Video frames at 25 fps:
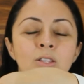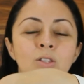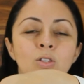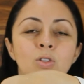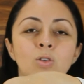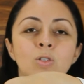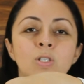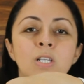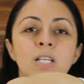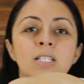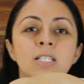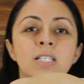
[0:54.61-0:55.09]

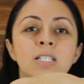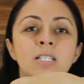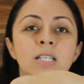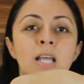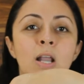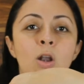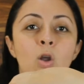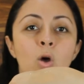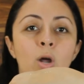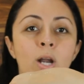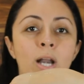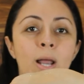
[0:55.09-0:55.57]
No sé si
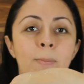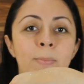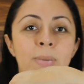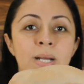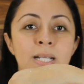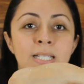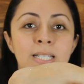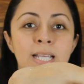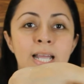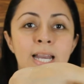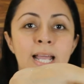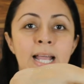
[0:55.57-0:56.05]
se logre
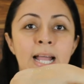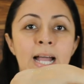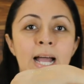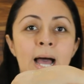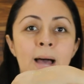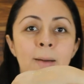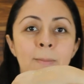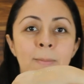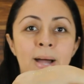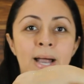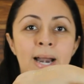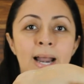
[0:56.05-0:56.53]
apreciar en
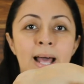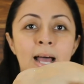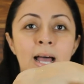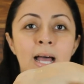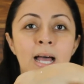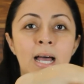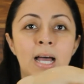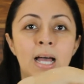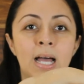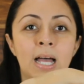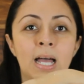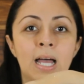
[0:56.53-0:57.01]

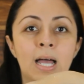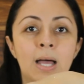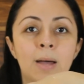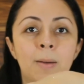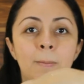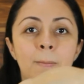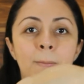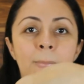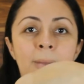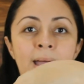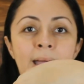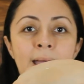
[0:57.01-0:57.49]
cámara,
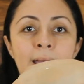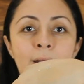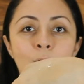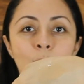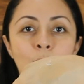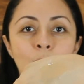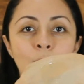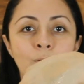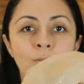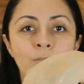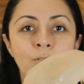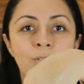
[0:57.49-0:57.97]

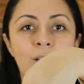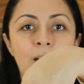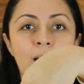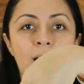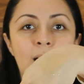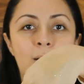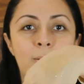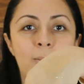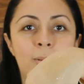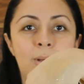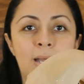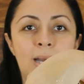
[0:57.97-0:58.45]
pero
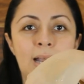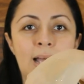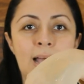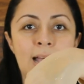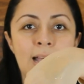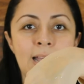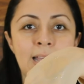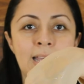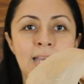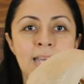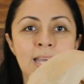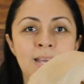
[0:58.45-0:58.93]
a ver
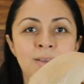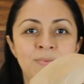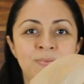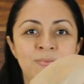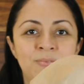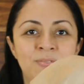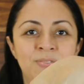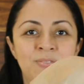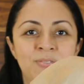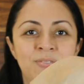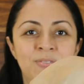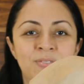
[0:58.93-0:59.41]
ahí